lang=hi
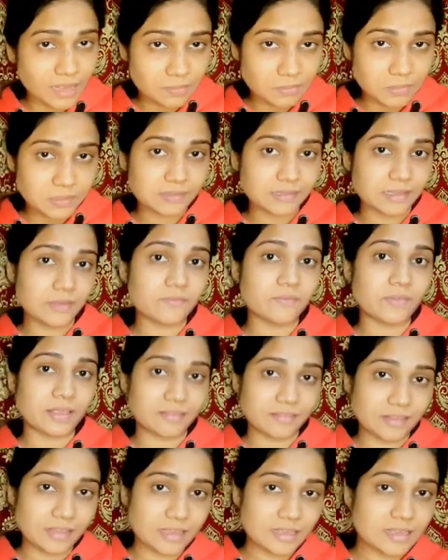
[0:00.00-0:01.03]
साथ भी सेम
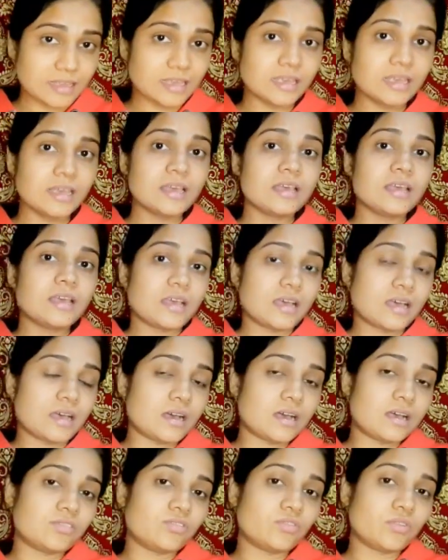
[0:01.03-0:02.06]
वैसे ही
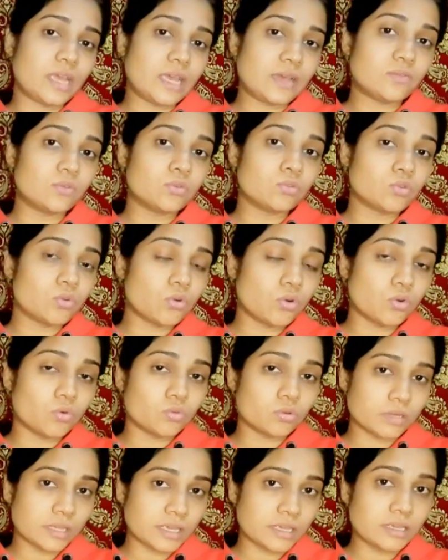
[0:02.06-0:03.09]
जो है वो उनको
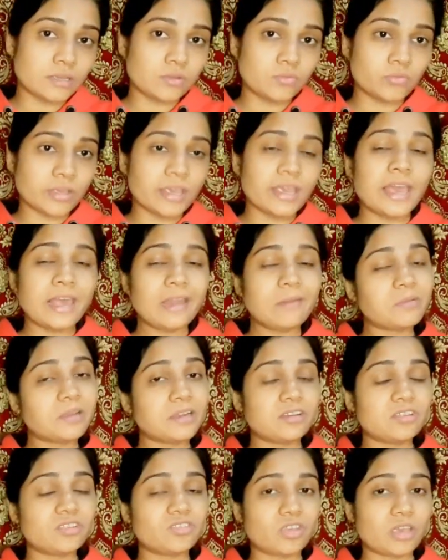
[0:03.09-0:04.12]
उनकी उनकी हेल्प
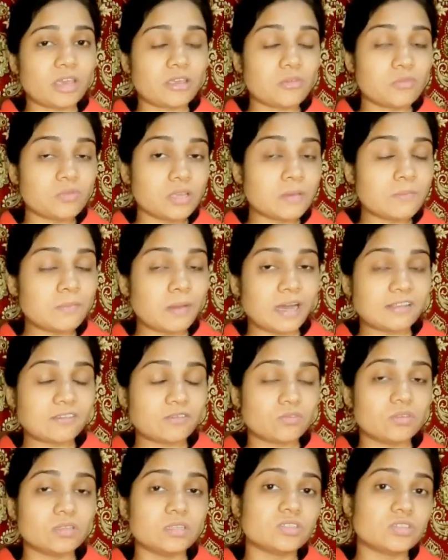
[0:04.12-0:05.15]
करनी चाहिए उनकी बात
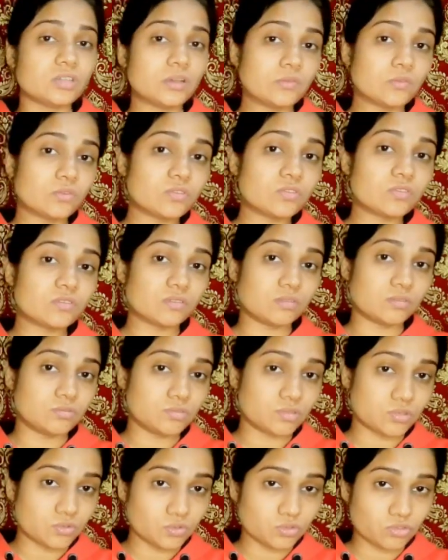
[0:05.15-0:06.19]
सुननी चाहिए उनको
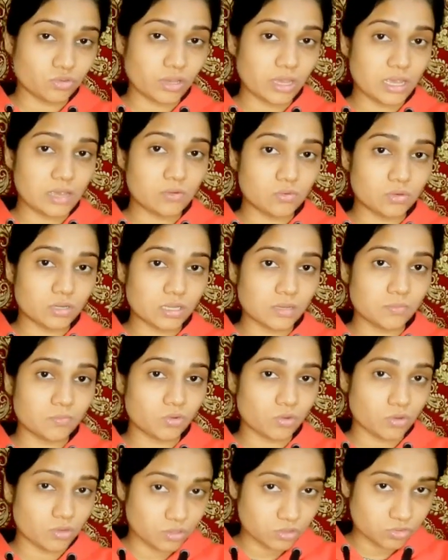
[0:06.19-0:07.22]
उनको जो है उनके
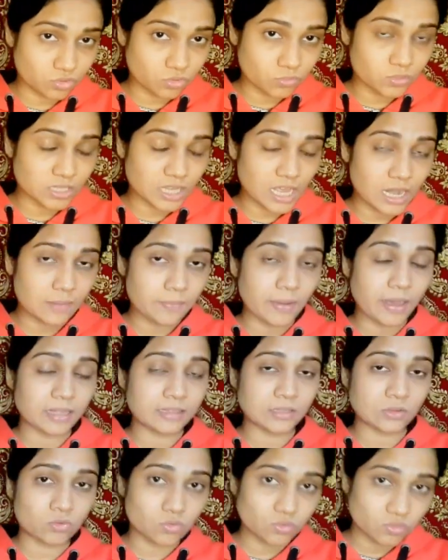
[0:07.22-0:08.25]
जो
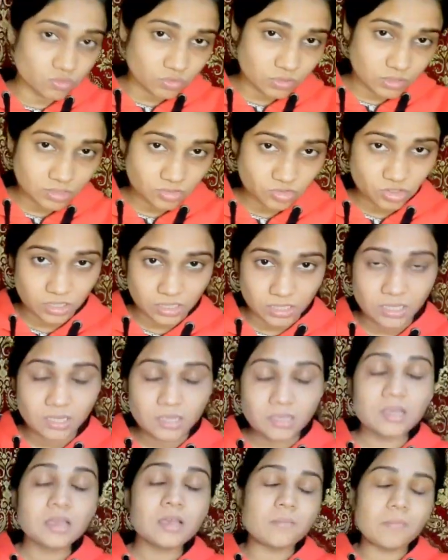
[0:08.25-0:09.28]
मुतालबात हैं उनको सुनना
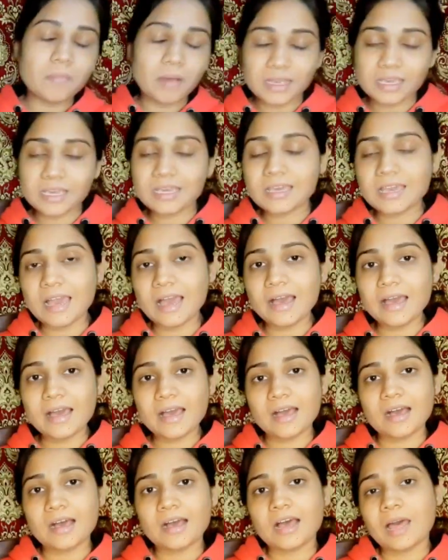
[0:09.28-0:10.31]
चाहिए बाकी क्या
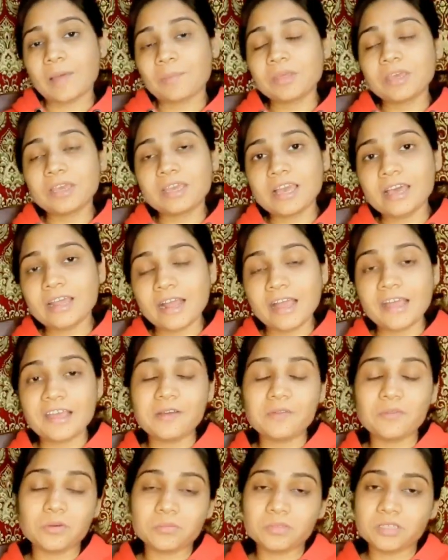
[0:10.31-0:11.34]
आपकी क्या राय है
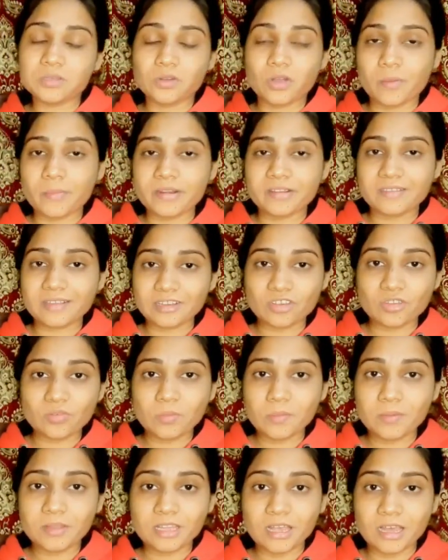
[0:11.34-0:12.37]
वो मुझे कमेंट सेक्शन
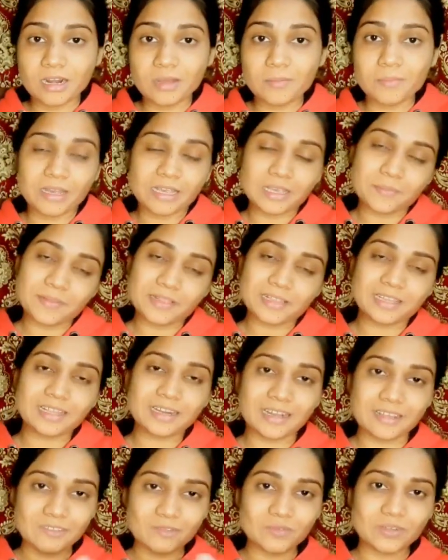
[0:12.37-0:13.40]
में बताना बाकी मिलते हैं
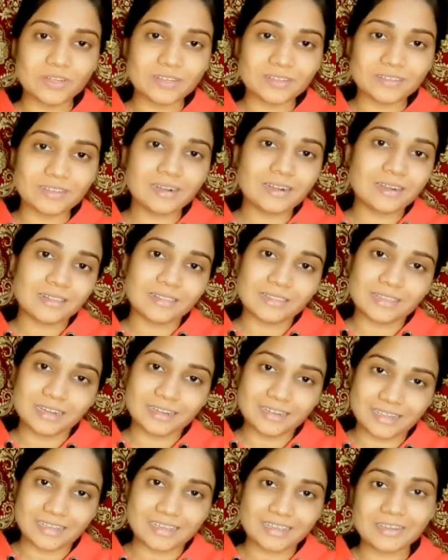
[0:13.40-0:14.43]
नेक्स्ट वीडियो के साथ टिल देन
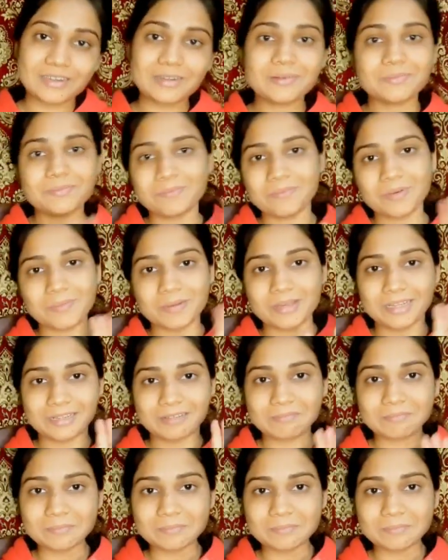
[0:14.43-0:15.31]
टेक केयर बाय